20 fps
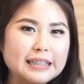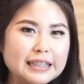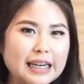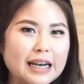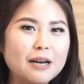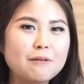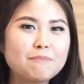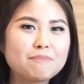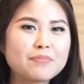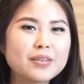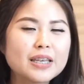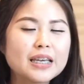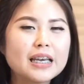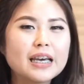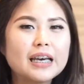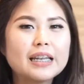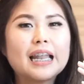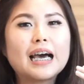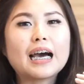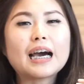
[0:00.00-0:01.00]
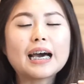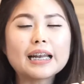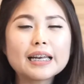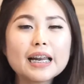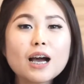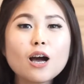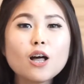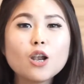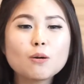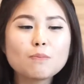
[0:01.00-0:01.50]
aja. Nah,
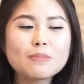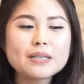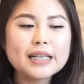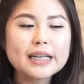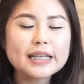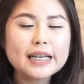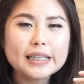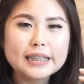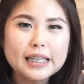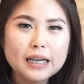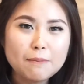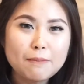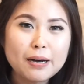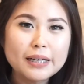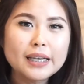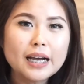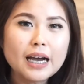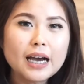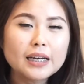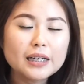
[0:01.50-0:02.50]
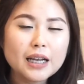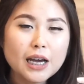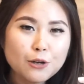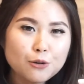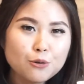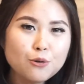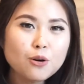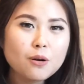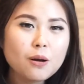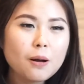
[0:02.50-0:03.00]
karena kalau misalnya kita kebanyakan
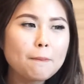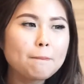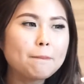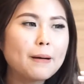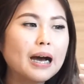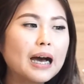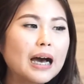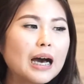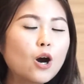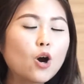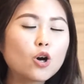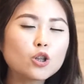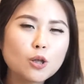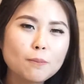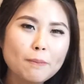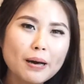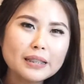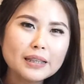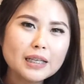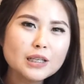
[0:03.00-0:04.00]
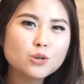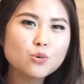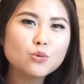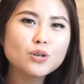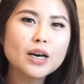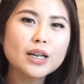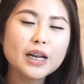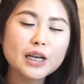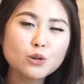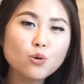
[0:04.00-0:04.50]
ngaduk, maka otomatis
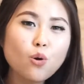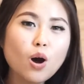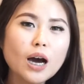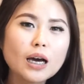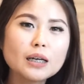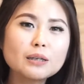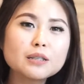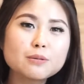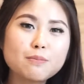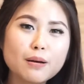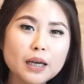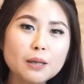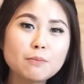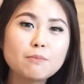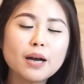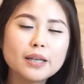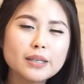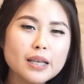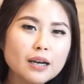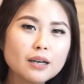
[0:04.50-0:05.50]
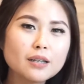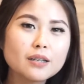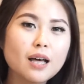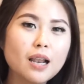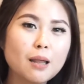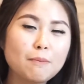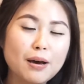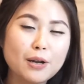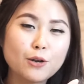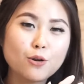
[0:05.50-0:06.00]
udara itu akan semakin banyak ke
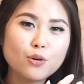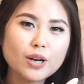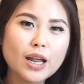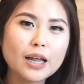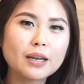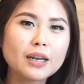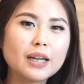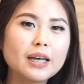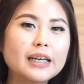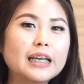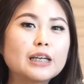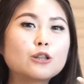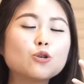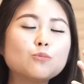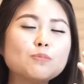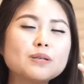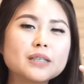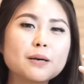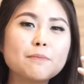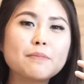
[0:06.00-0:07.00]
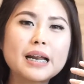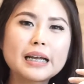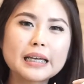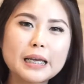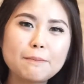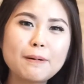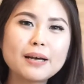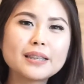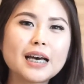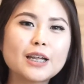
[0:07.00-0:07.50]
dalam adonan. Itu bisa
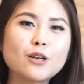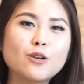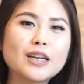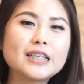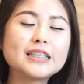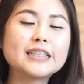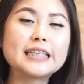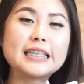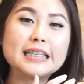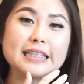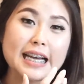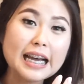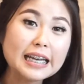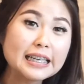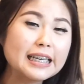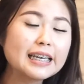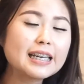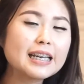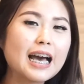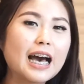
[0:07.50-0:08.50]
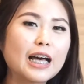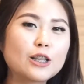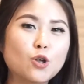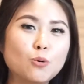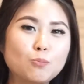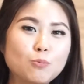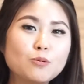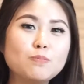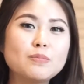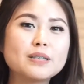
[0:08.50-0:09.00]
berakibat adonan jadi cair
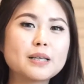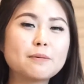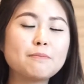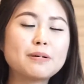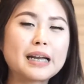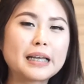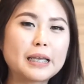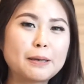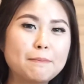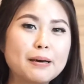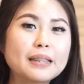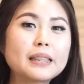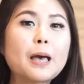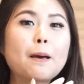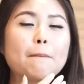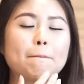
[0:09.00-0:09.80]
ataupun bisa berakibat